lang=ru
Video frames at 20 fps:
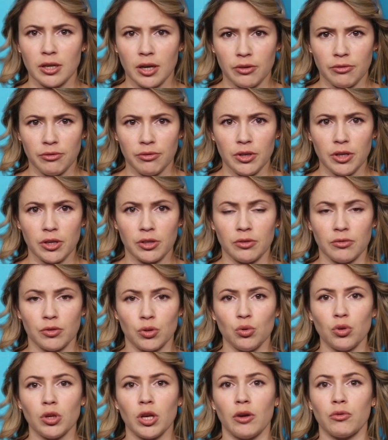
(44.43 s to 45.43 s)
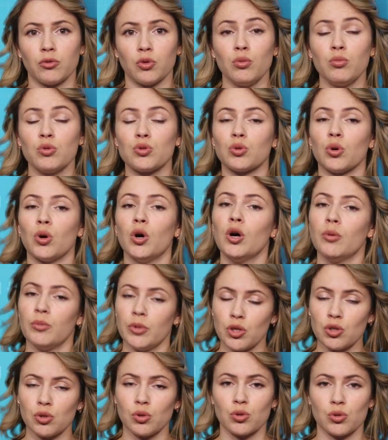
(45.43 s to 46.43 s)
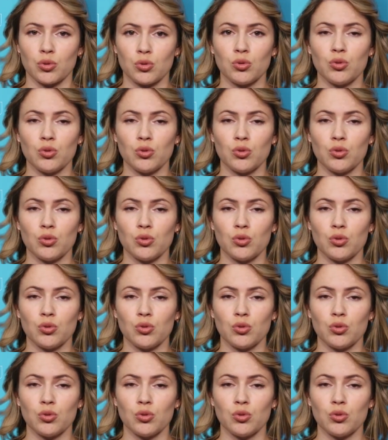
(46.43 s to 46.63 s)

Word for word: конфликт. В итоге автобусу пришлось